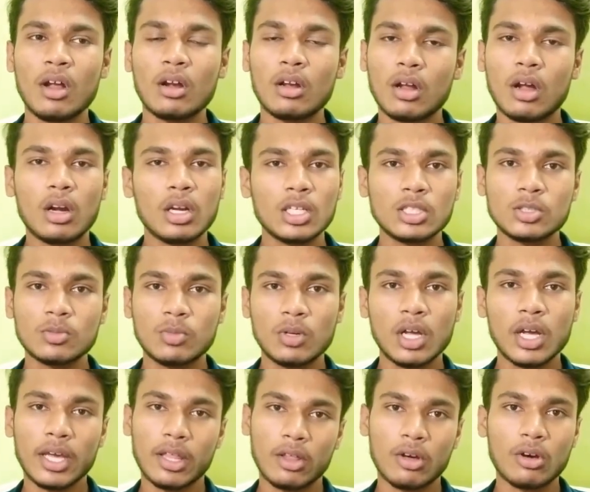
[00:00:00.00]

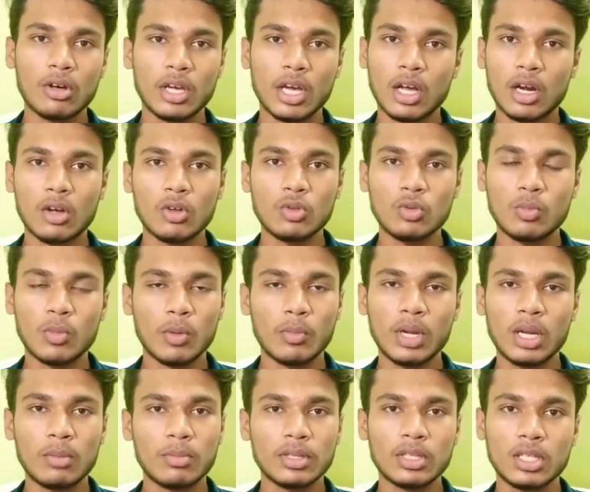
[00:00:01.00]
நாலேஜபுளாக ஏதோ யாராவது
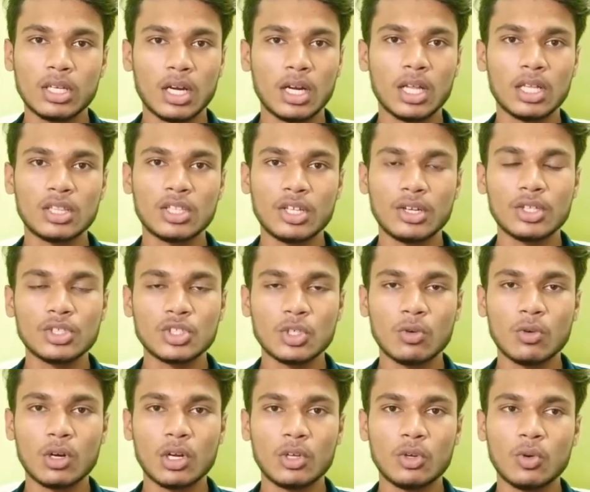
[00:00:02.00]
மொபைலை பற்றி நல்லா
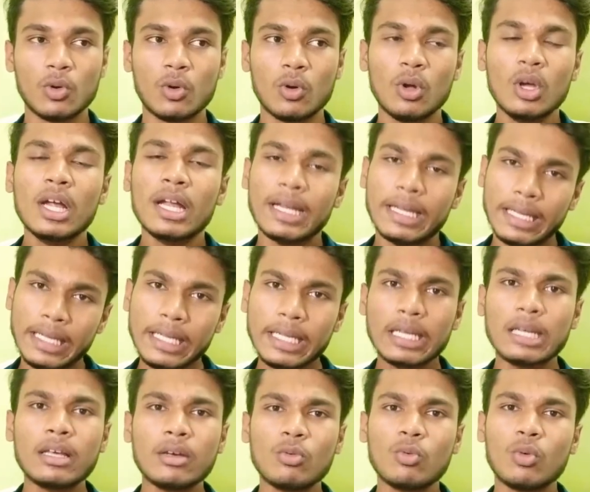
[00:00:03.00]
தெரிஞ்சவங்களையோ
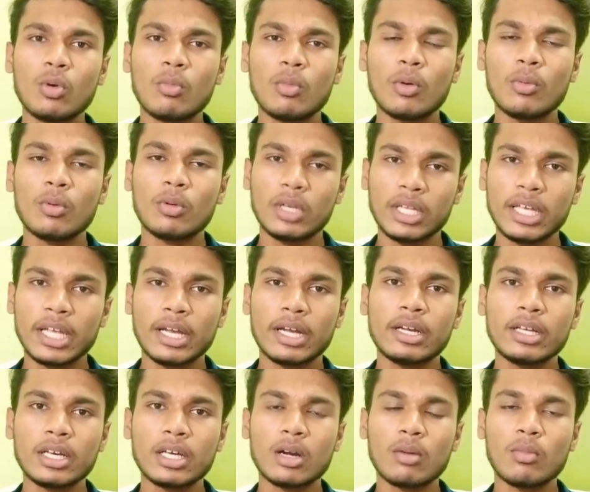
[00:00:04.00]
நீங்களே உங்கள் மொ நீங்கள்
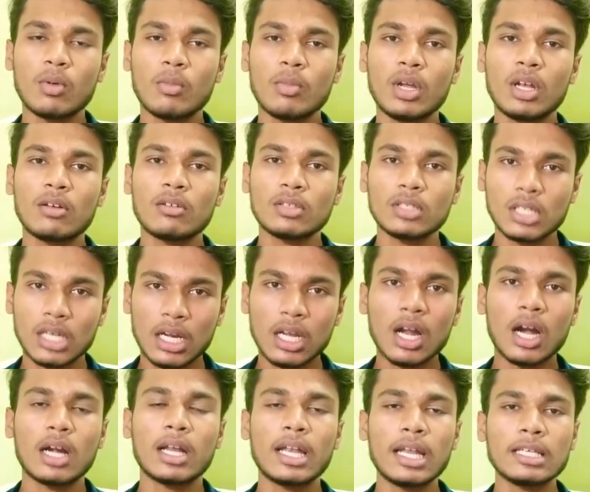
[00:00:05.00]
எடுக்கிற மொபைலை வந்து
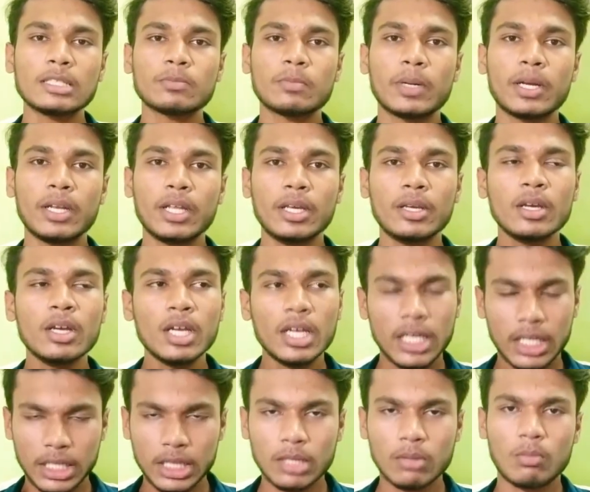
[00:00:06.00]
நல்லா அனலைஸ் பண்ணி
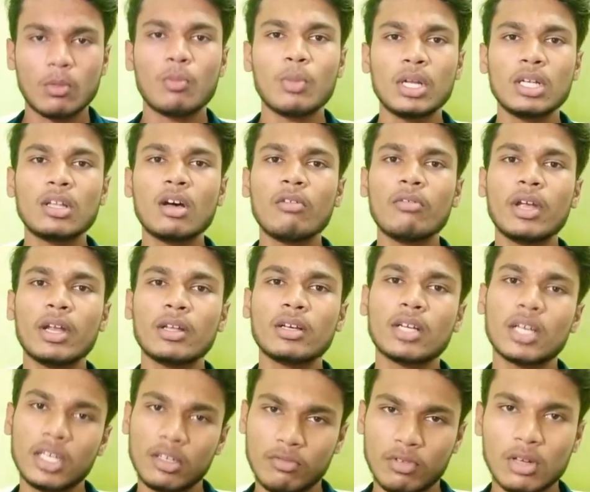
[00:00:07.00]
இந்த மொபைல் தான்
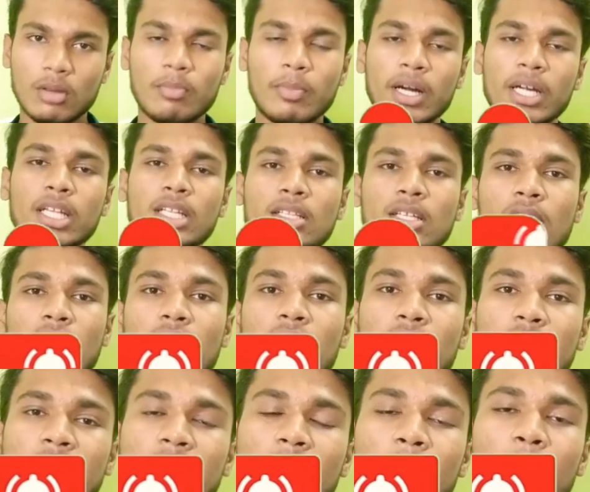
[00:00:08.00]
வேணுங்க இவ்வளோ
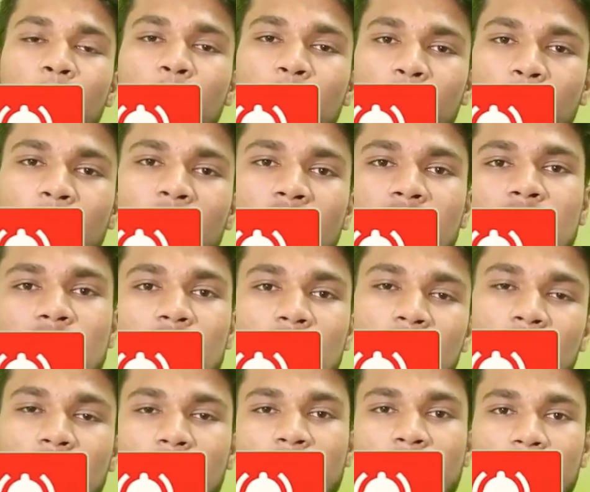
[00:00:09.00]
பண்ணித்தாங்கன்னு நீங்கள்
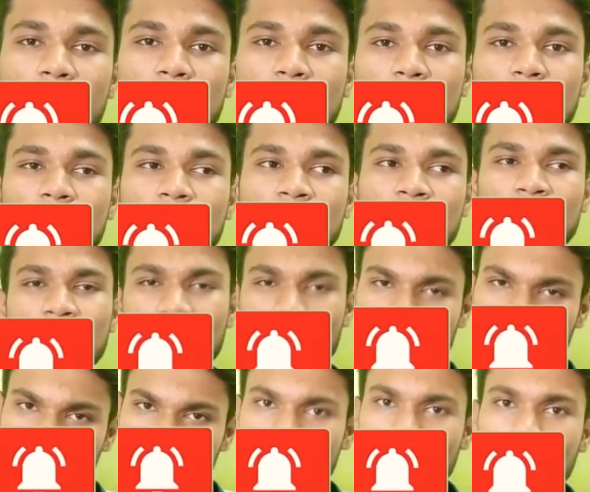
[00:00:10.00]
பேசுறதுலேயே இருக்குது
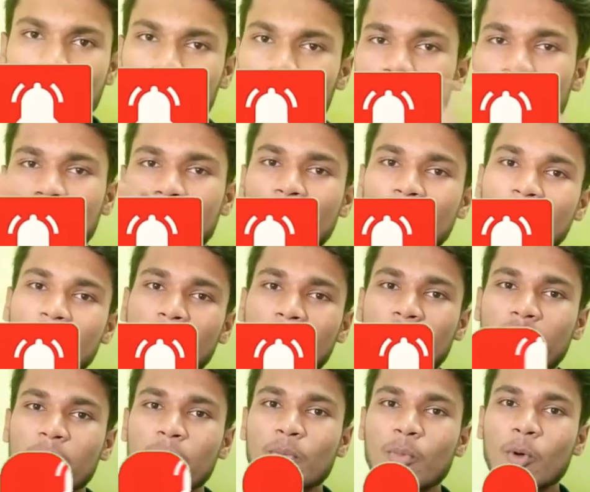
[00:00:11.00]
கொடுத்தா கொடுங்க இல்லை வேறு
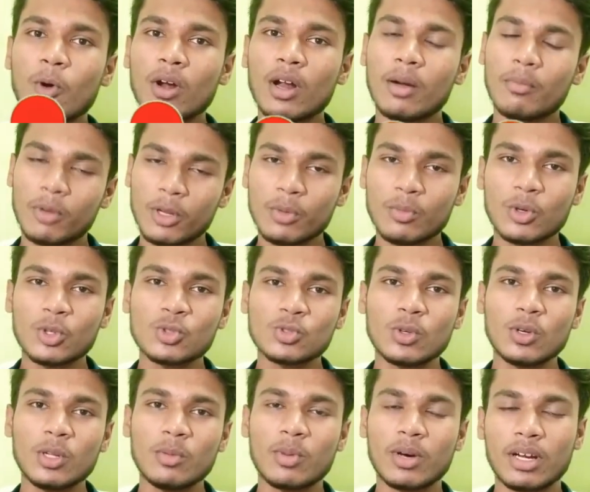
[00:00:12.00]
கடைக்கு போகிறேன் அப்படின்னு மட்டும்
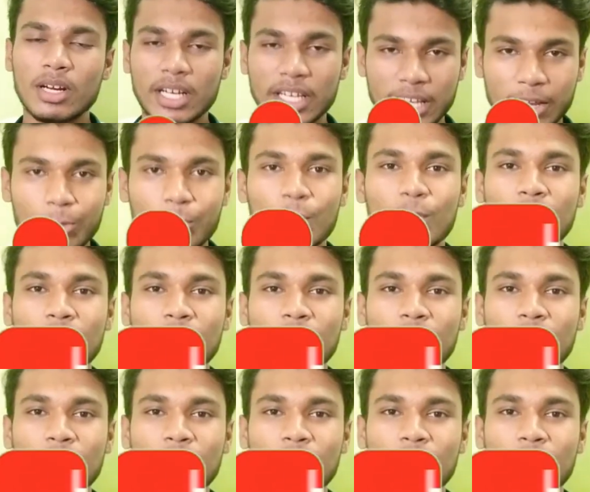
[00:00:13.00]
சொல்லி பாருங்கள் எவ்வளோ